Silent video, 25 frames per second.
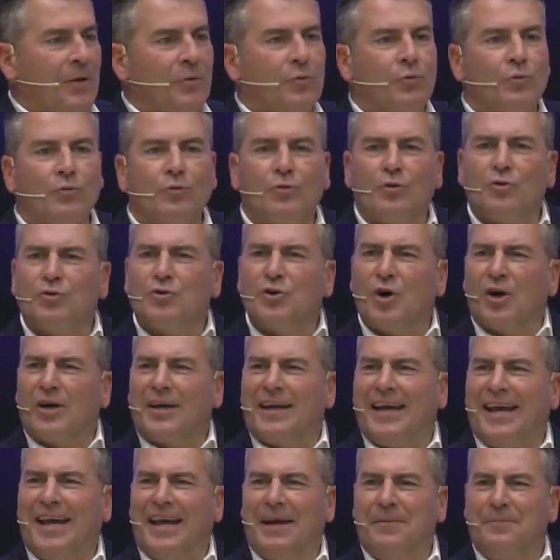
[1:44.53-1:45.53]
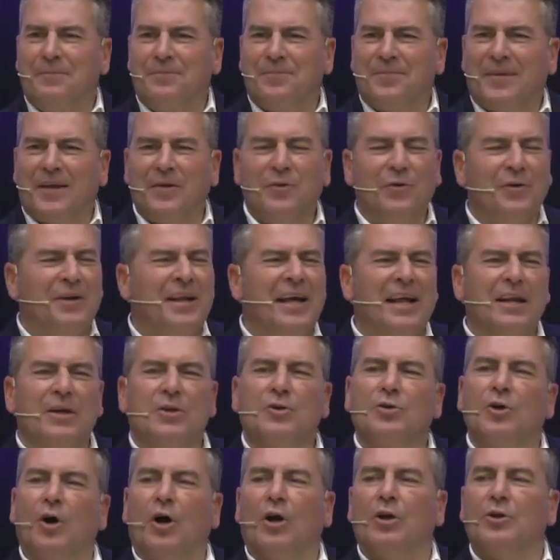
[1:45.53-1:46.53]
tutto ciò che non è
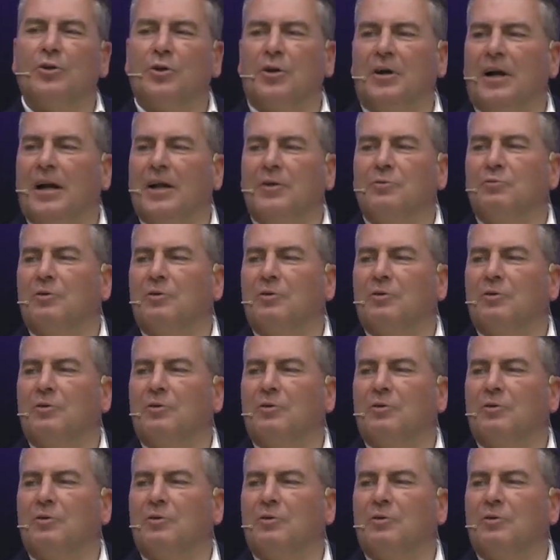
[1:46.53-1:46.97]
risolto nella